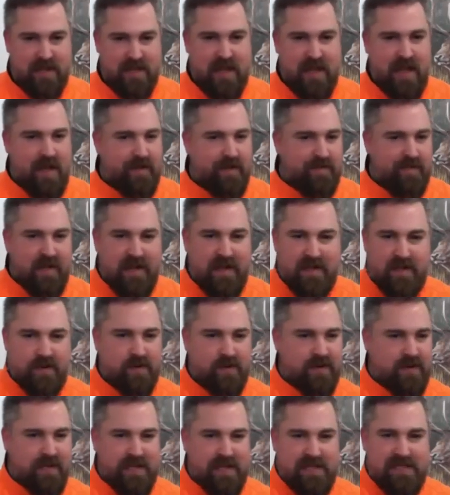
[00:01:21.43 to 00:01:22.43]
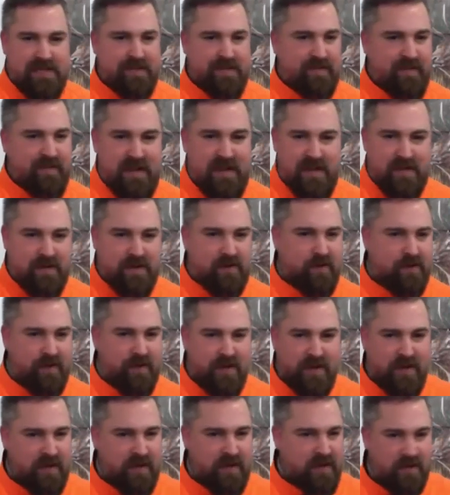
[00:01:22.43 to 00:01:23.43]
Willkunde ist
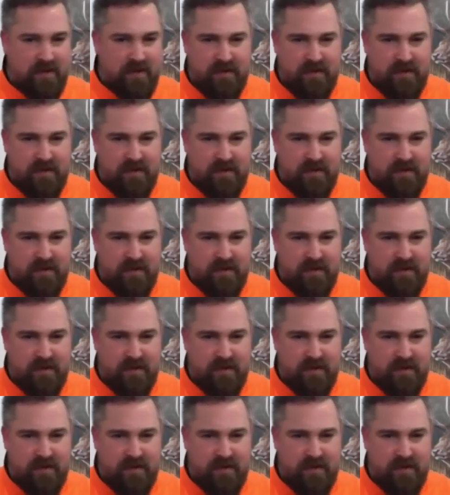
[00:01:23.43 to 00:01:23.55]
Willkunde,